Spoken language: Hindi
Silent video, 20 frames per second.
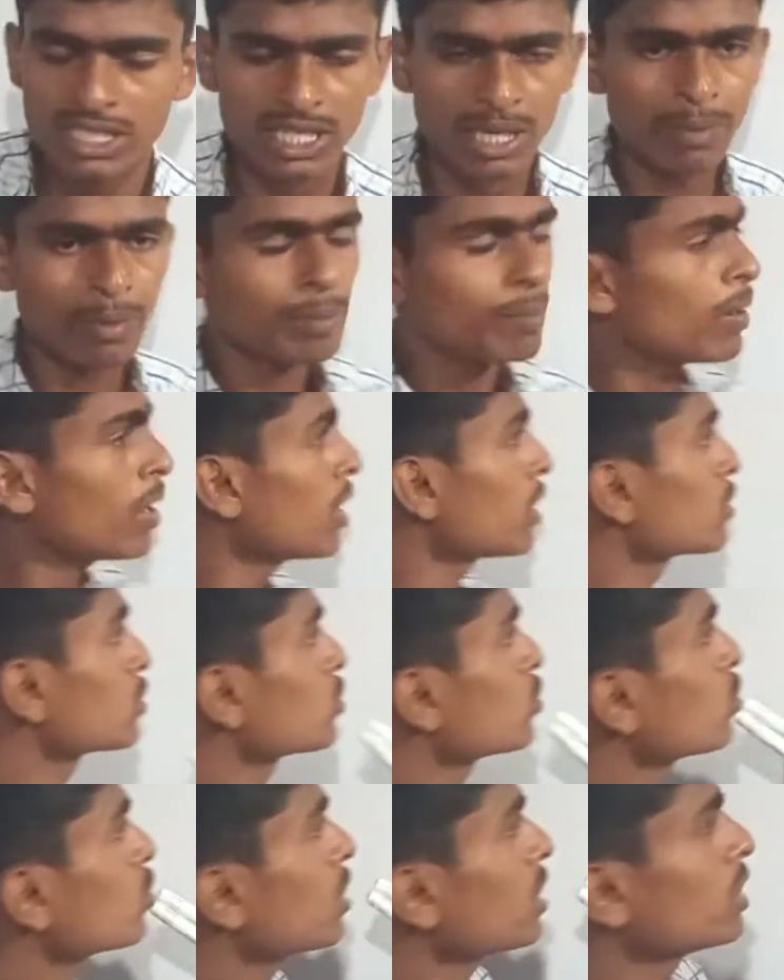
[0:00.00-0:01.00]
के सभी
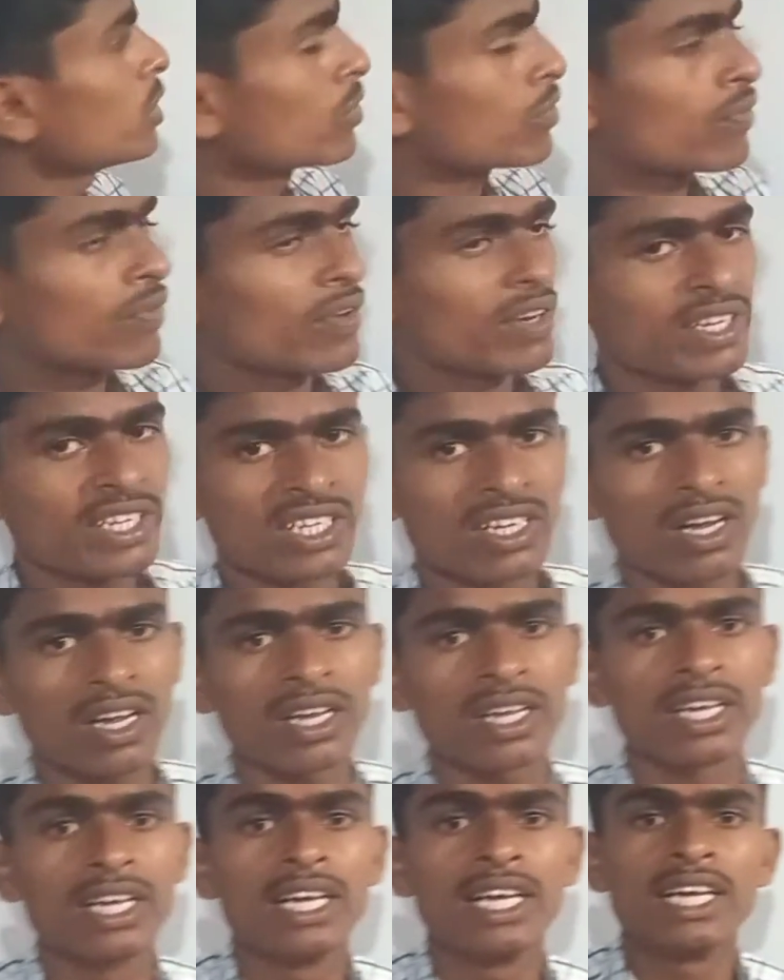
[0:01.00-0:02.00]
भाजकों का योगफल
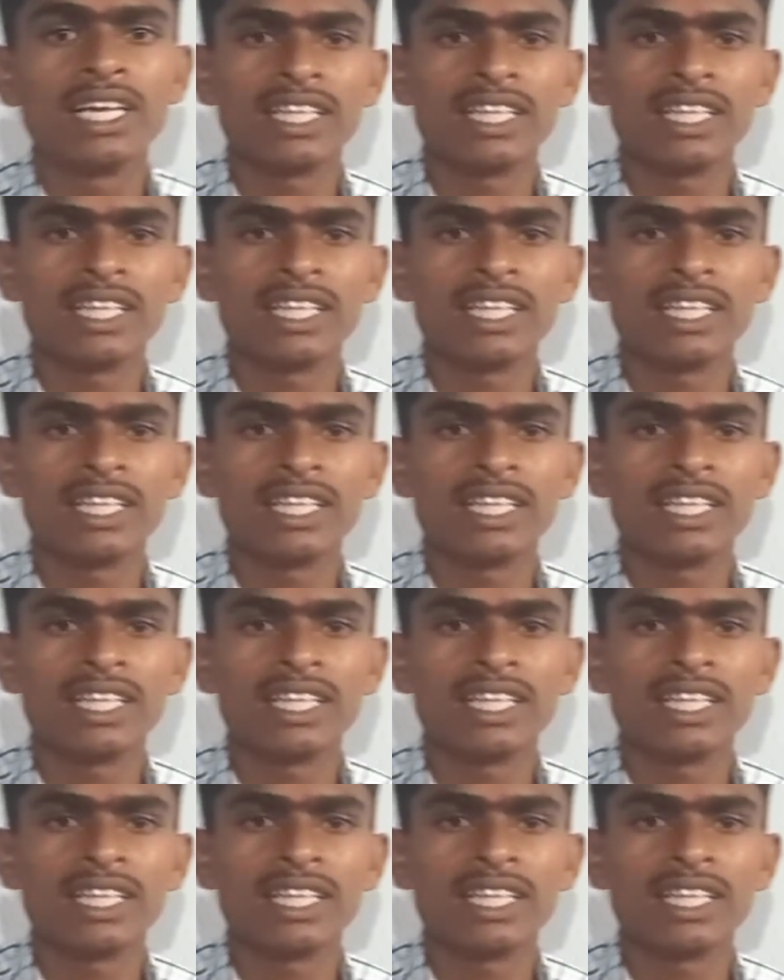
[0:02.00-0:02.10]
निकालें